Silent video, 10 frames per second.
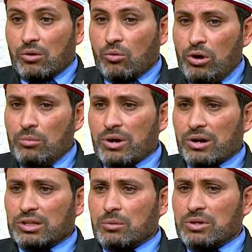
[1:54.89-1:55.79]
كل ما
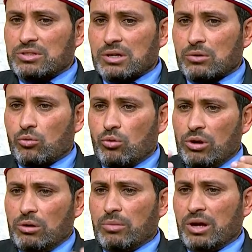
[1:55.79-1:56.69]
قدم الإنسان
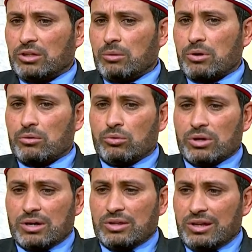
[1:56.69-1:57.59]
كل ما اعتبر أنه
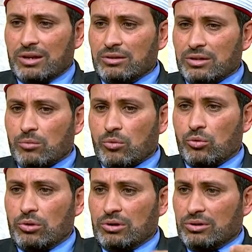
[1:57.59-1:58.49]
هذه الأيام
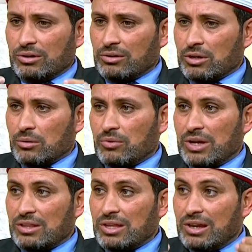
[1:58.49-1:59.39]
كل دقيقة في
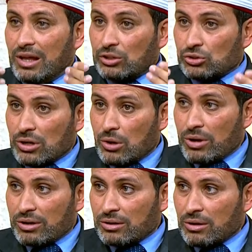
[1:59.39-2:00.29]
هذه العشر
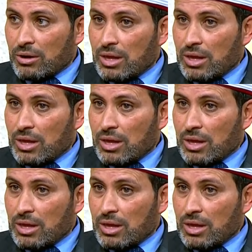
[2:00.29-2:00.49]
الأواخر